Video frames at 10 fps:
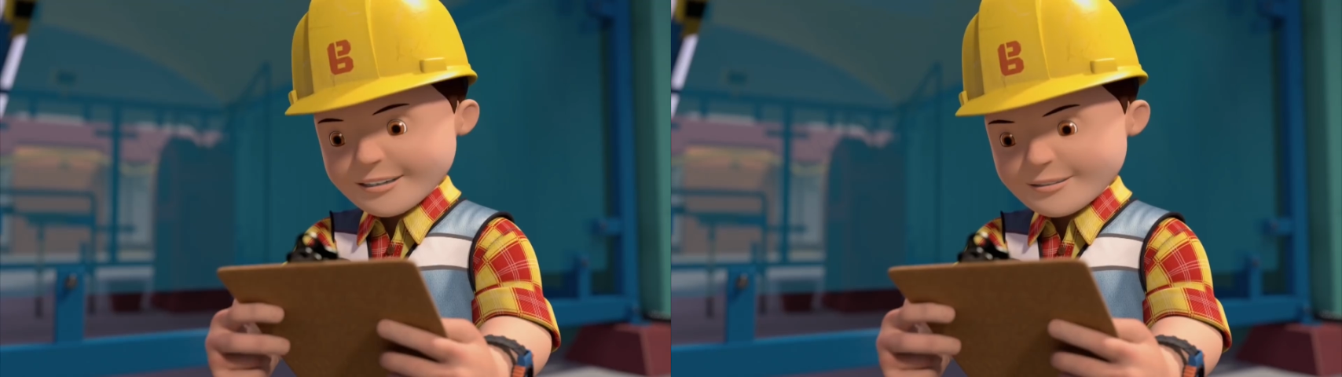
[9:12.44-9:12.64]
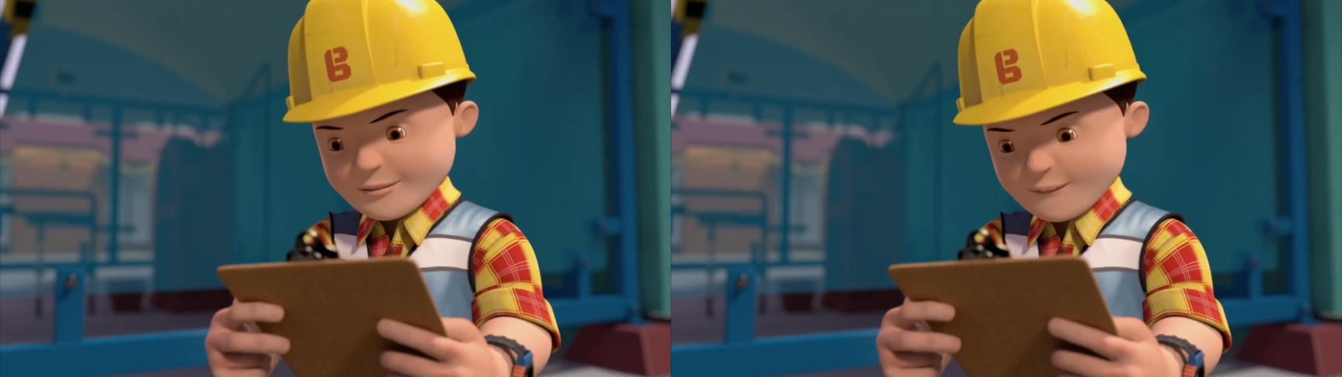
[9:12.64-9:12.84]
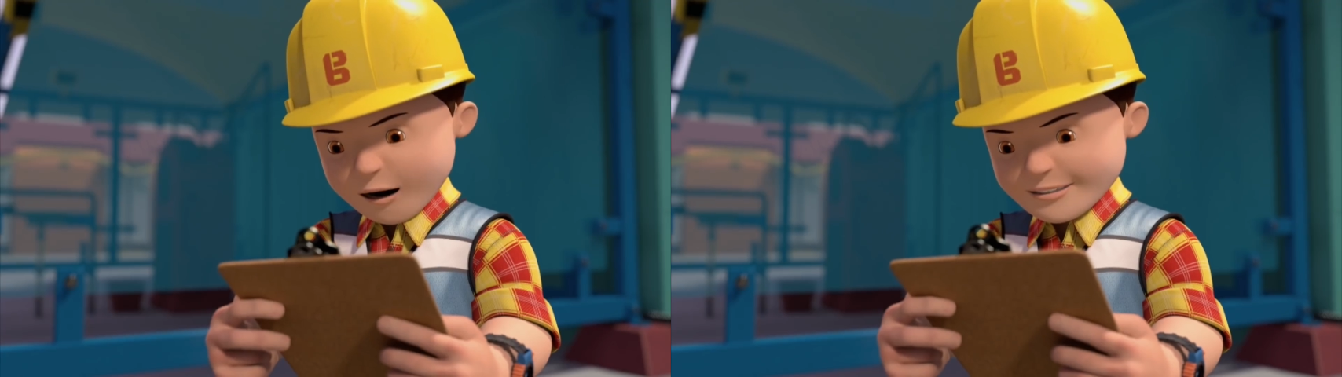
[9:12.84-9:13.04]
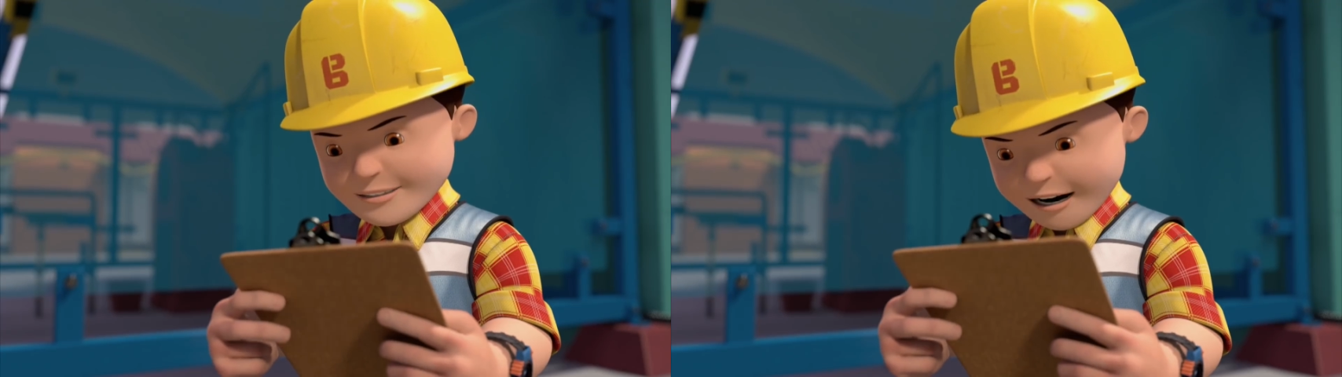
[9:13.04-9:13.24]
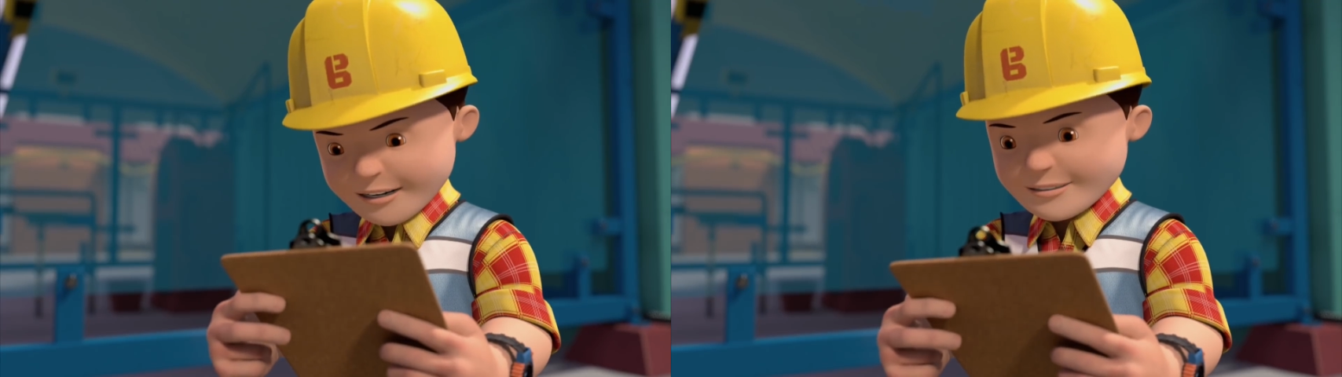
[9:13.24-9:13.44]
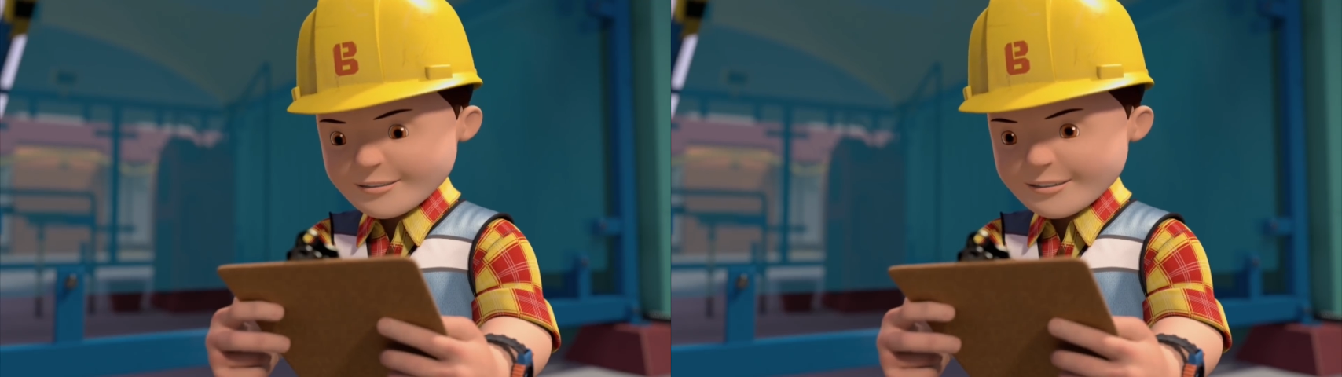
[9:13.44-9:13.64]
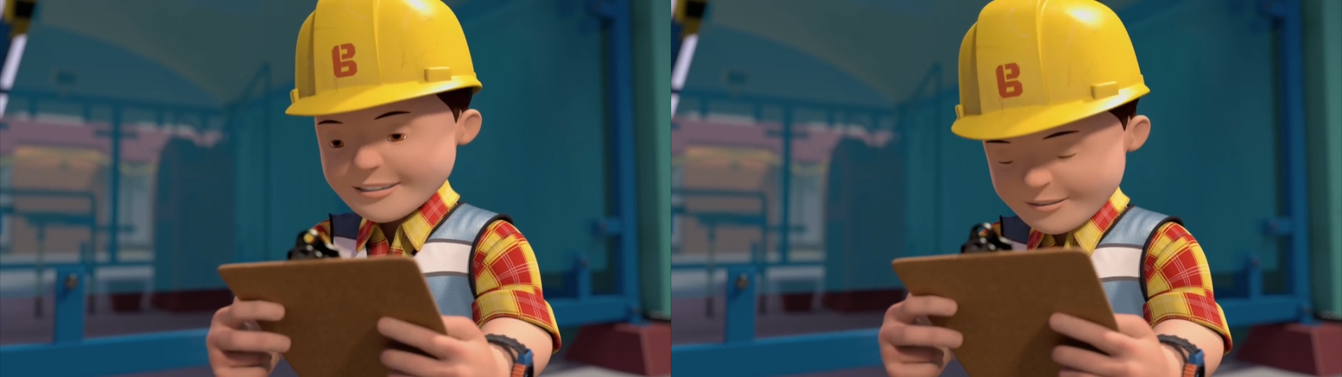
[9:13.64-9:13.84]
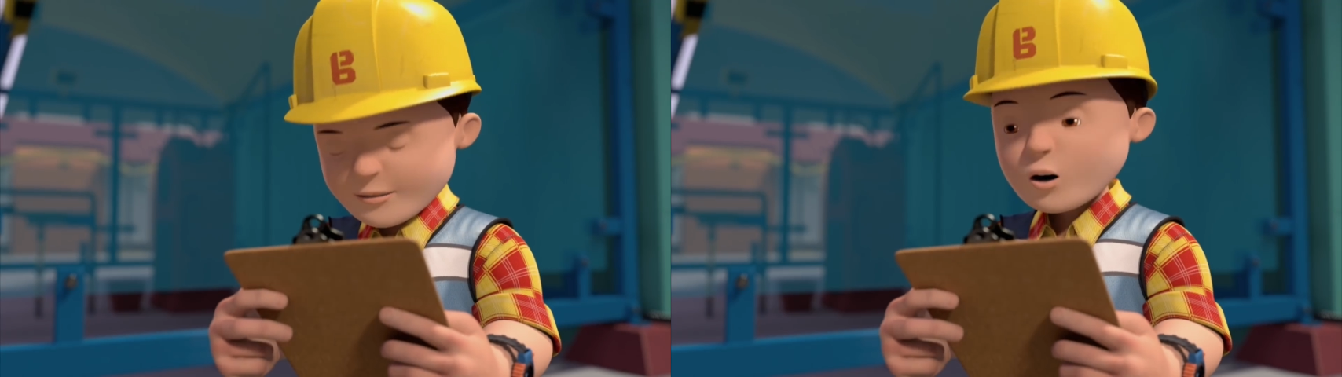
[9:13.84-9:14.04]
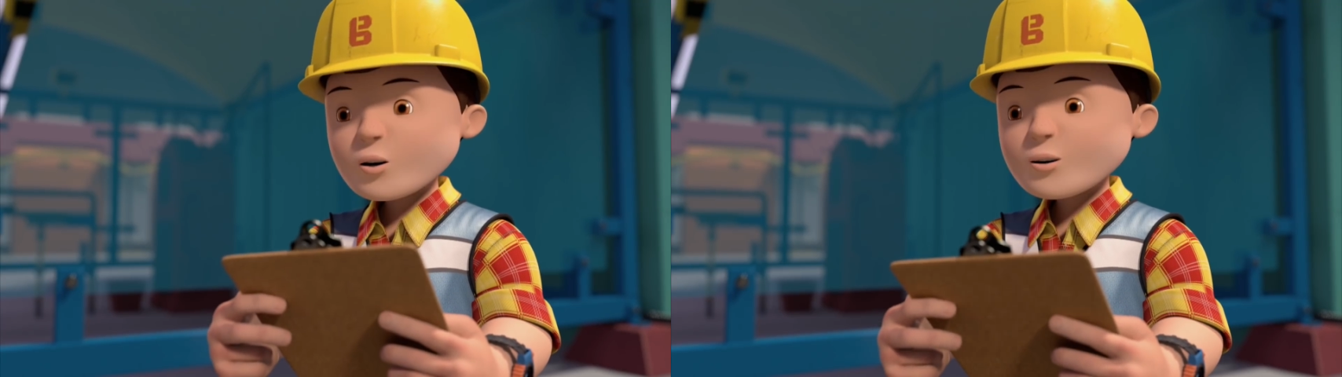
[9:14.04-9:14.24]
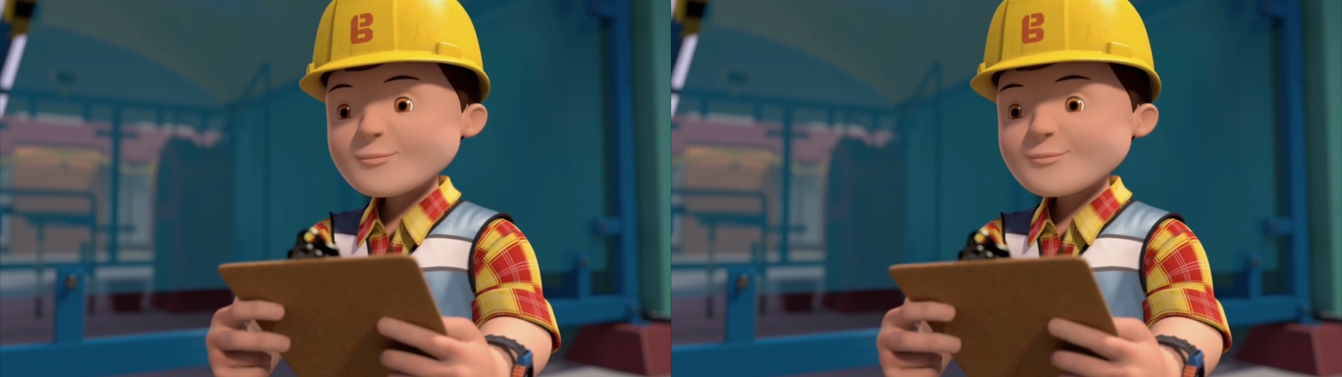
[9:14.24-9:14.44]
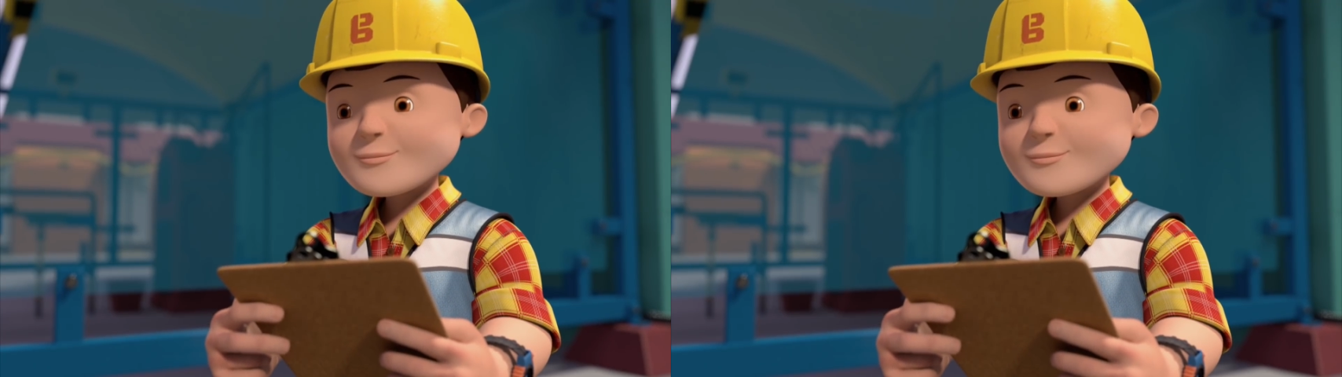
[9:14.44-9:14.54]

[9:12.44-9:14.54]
I na końcu piła.